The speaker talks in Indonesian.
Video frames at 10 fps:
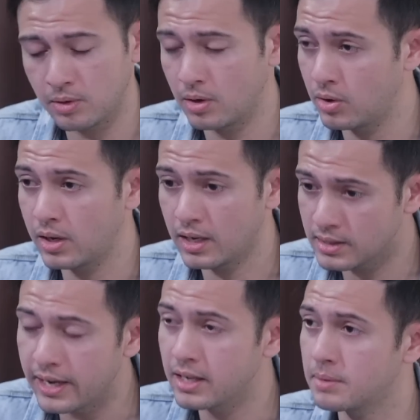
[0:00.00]
orang-orang yang
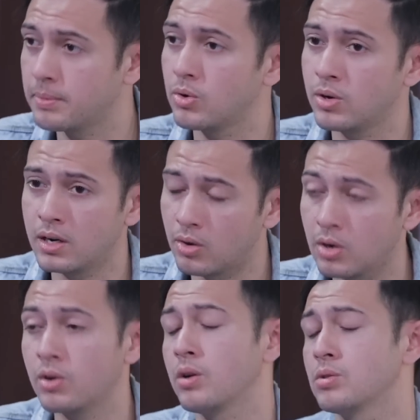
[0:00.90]
sayang sama gue dan
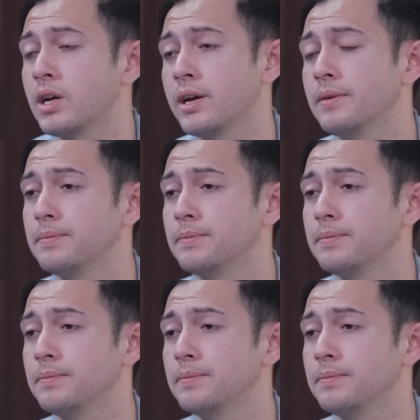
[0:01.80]
orang-orang yang sayang.